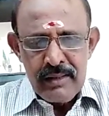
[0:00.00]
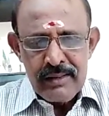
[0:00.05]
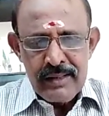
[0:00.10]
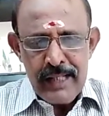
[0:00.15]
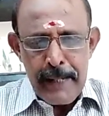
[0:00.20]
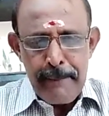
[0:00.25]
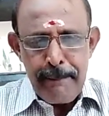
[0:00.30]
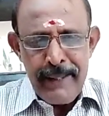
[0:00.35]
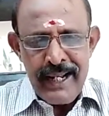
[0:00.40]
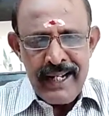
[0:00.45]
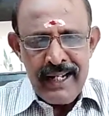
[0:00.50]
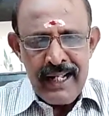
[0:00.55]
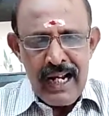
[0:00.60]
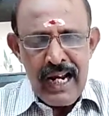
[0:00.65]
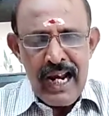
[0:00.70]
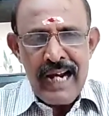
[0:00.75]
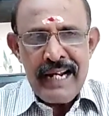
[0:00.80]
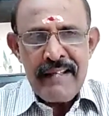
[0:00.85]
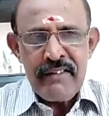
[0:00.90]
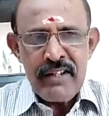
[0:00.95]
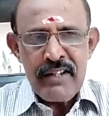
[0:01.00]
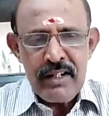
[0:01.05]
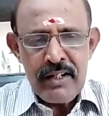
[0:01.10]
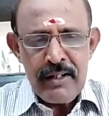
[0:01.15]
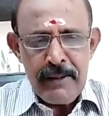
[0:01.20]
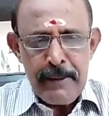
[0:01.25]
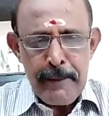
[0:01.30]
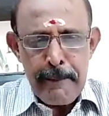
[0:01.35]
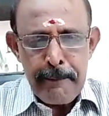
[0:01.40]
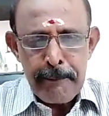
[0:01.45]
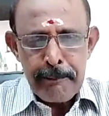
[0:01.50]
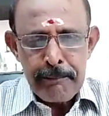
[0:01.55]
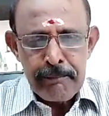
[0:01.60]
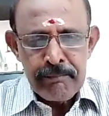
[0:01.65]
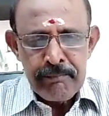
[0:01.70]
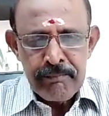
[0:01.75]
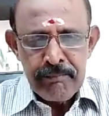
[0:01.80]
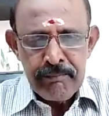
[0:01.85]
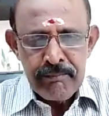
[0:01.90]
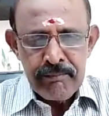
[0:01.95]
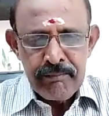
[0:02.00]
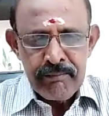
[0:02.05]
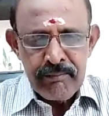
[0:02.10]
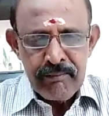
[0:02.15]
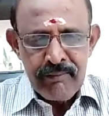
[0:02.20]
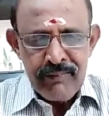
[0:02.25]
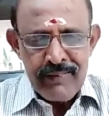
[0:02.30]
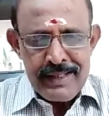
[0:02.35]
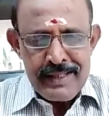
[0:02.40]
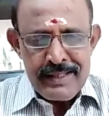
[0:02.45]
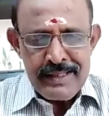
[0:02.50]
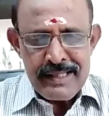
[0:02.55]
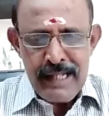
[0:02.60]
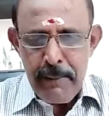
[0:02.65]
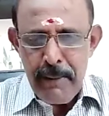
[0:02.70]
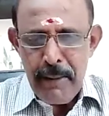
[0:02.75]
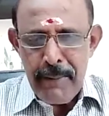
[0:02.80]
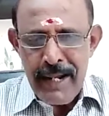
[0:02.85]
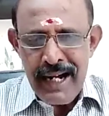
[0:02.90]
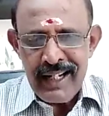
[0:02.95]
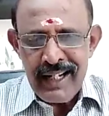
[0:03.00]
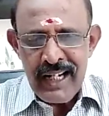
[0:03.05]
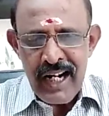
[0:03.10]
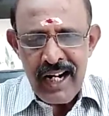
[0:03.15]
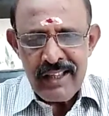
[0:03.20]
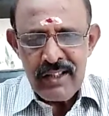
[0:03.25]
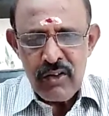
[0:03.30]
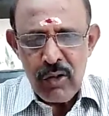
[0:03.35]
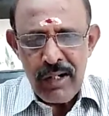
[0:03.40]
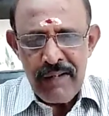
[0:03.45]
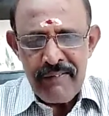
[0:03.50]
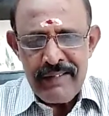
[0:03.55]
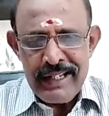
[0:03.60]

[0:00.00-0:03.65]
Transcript: தன் பெண்கள் அனைவரிடம் சமமாக நடந்து கொள்ள